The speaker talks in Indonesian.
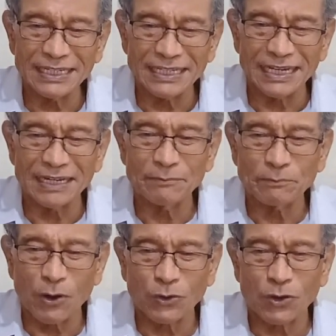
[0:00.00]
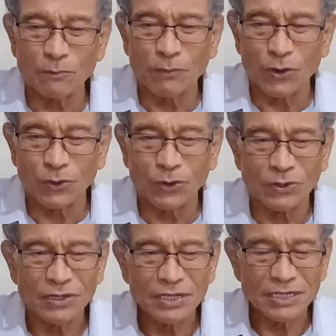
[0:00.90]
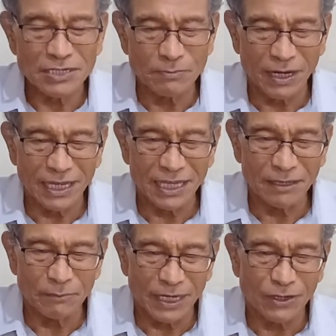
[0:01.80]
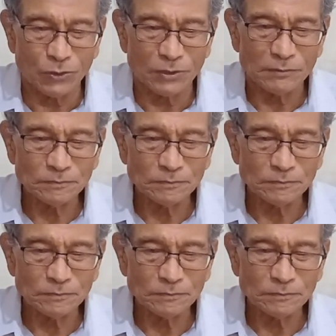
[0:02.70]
dengan pokok-pokok sebagai berikut.